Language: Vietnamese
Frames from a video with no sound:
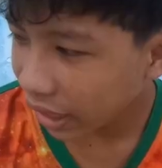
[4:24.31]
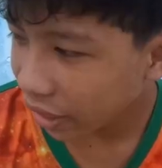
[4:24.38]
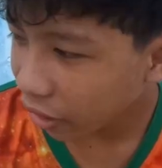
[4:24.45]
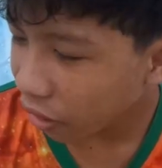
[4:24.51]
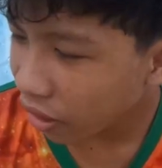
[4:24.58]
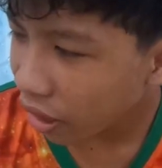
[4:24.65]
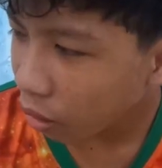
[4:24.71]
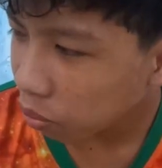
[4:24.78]
Người ta
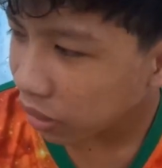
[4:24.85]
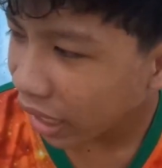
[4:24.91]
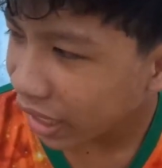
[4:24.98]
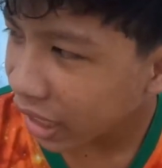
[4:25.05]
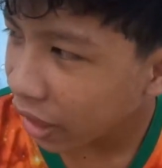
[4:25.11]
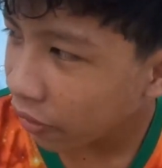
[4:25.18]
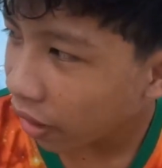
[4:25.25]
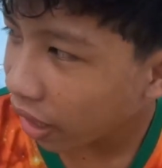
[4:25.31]
nói học
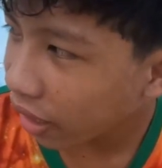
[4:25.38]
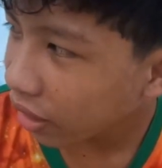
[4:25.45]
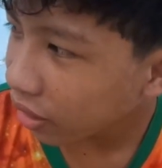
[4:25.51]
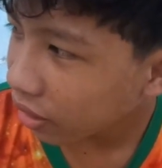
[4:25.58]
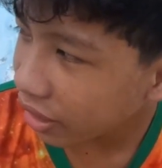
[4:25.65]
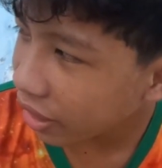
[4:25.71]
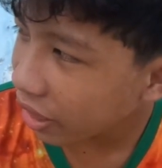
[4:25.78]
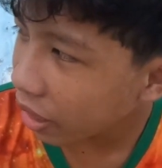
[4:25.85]
tài thi phận.
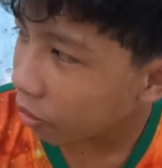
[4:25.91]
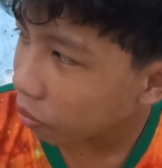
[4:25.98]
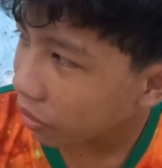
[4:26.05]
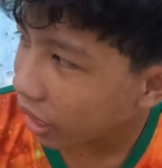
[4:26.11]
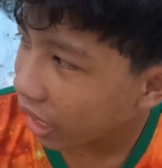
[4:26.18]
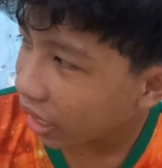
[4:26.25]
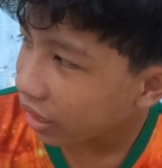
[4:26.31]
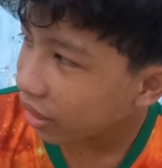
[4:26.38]
Để như em
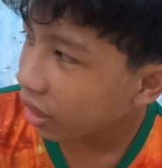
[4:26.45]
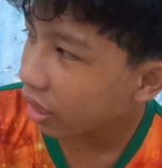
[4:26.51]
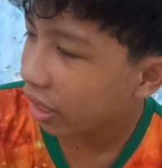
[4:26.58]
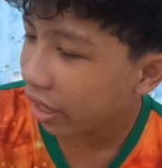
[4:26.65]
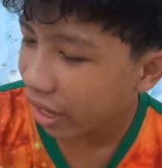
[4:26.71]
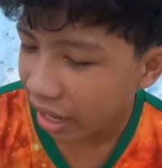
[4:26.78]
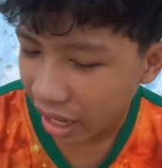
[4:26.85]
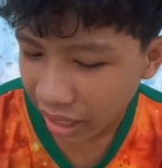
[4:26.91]
dở
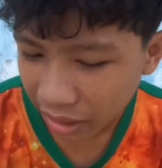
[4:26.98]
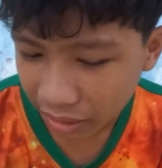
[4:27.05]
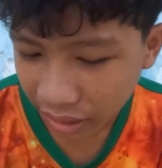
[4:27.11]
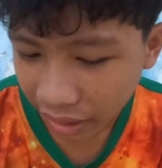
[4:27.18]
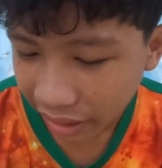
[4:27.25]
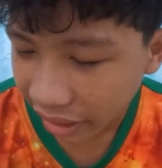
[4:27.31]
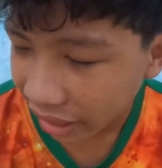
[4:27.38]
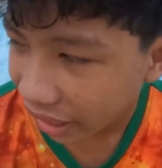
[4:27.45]
thì
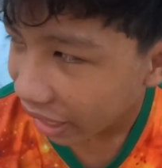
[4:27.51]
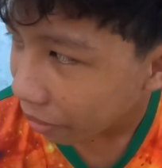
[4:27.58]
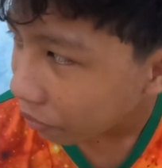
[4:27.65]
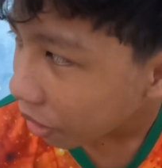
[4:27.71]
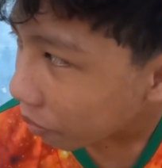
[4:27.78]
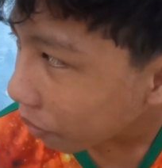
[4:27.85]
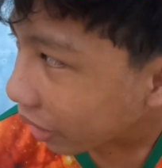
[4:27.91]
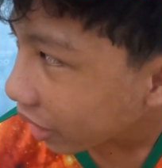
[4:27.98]
thi
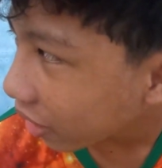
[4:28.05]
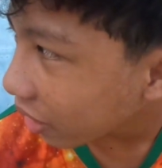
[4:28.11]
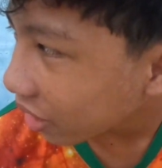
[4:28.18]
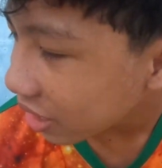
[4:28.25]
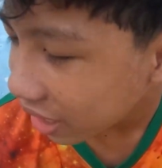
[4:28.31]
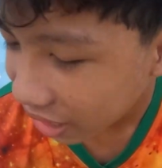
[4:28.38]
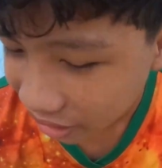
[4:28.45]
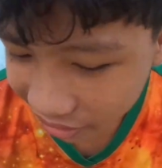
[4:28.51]
em copy được
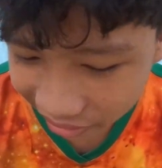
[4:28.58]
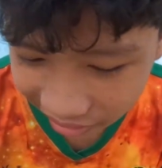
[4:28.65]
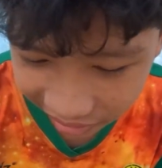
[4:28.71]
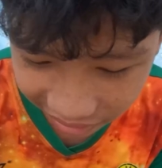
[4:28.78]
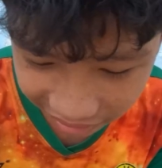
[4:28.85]
hay sao?